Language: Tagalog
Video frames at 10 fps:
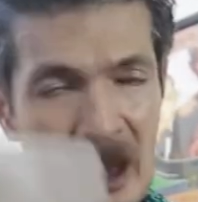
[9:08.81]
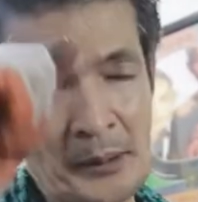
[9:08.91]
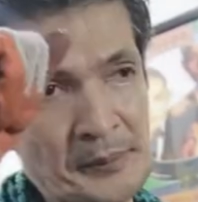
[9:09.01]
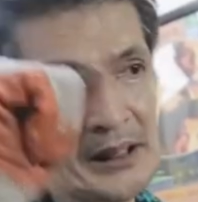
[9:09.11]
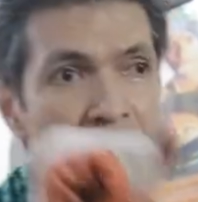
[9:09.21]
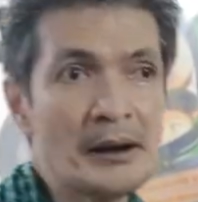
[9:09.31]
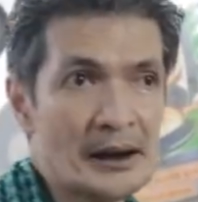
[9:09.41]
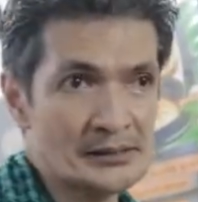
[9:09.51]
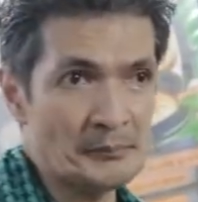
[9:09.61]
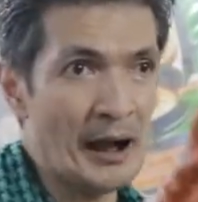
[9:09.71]
Ang
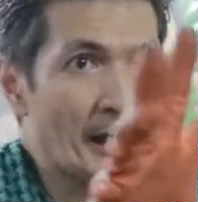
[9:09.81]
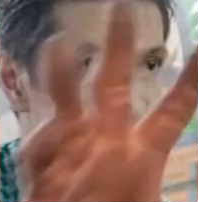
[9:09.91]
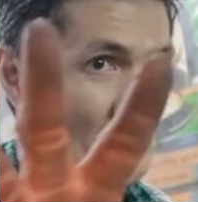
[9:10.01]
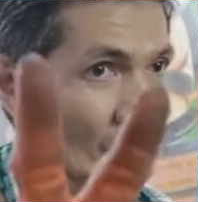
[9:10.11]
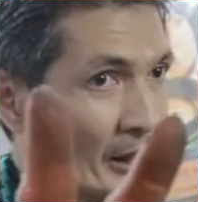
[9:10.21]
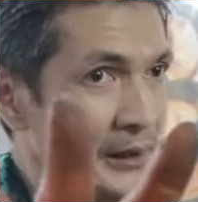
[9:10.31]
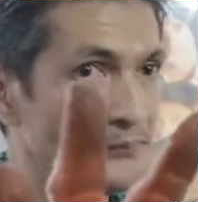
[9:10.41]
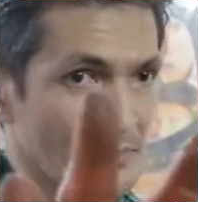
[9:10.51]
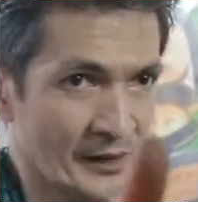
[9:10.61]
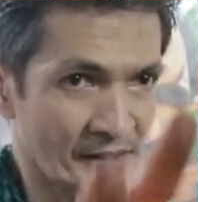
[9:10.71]
pinakamaganda mga kanta ron ha, ah,
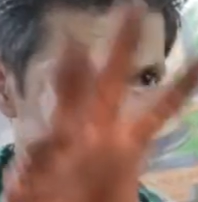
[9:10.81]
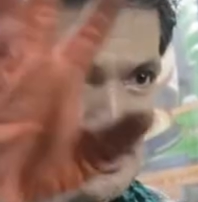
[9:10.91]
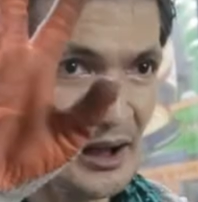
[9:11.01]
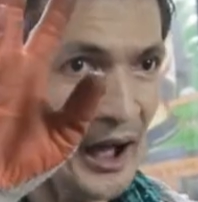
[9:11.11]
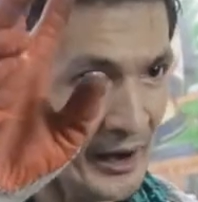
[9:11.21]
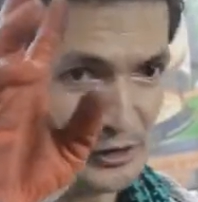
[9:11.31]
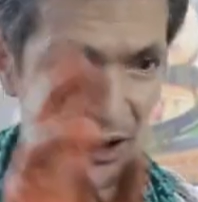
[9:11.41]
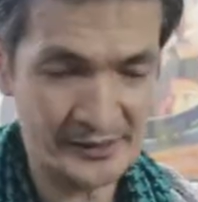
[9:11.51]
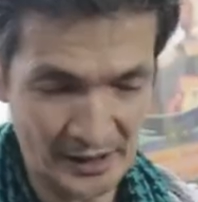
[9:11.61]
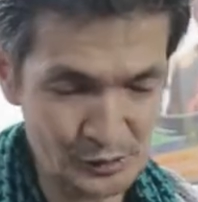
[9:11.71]
nas, ang,
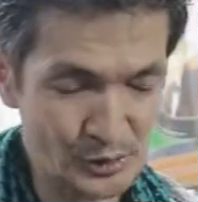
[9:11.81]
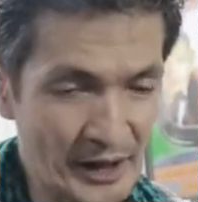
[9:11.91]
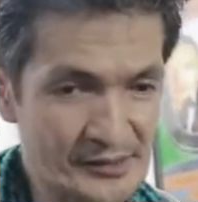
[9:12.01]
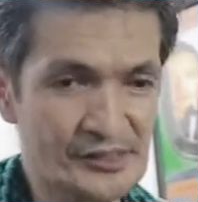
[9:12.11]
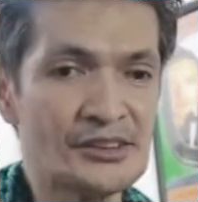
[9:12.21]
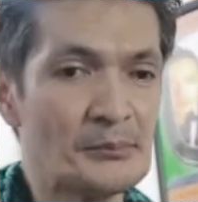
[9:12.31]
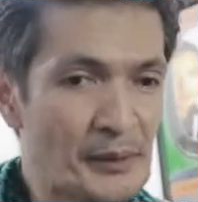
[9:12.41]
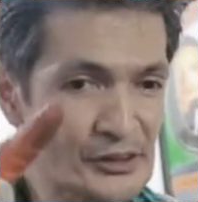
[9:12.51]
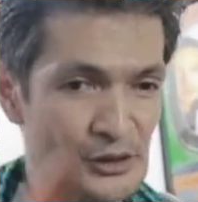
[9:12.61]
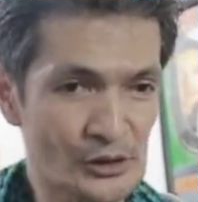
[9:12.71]
ang nagsulat si
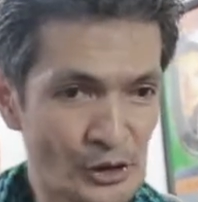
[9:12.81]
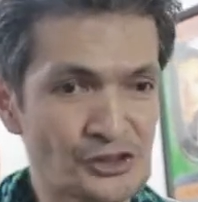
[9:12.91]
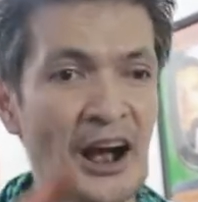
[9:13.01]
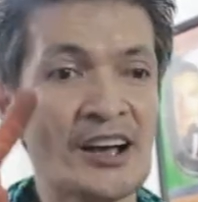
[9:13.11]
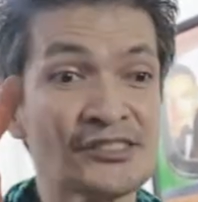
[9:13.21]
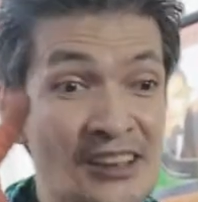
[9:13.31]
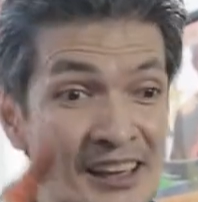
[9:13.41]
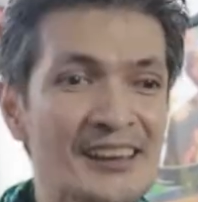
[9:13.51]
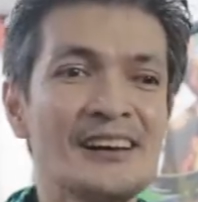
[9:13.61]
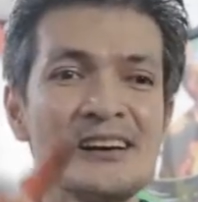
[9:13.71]
Vic Soto tsaka
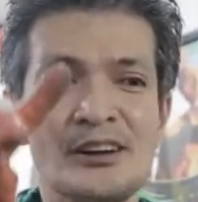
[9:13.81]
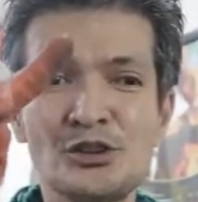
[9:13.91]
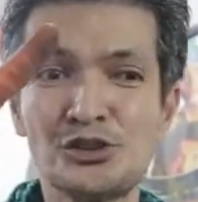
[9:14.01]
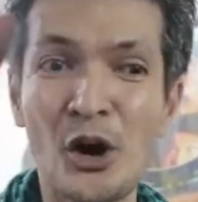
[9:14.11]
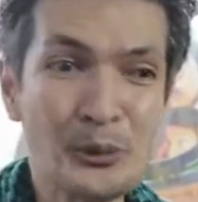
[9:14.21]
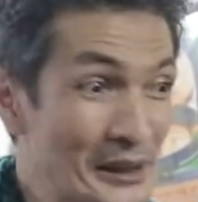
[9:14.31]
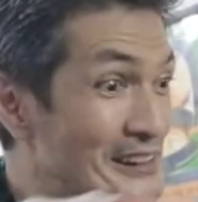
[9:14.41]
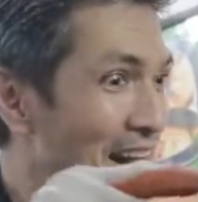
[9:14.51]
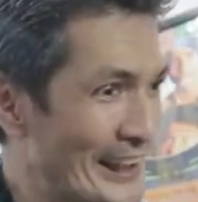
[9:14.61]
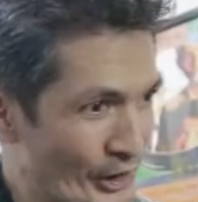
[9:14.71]
si Joey
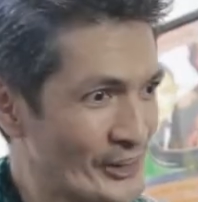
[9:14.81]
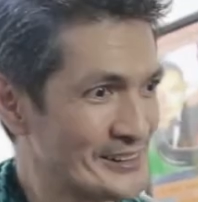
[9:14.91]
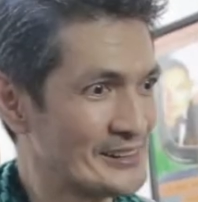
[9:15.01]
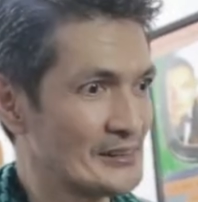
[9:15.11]
De Leon.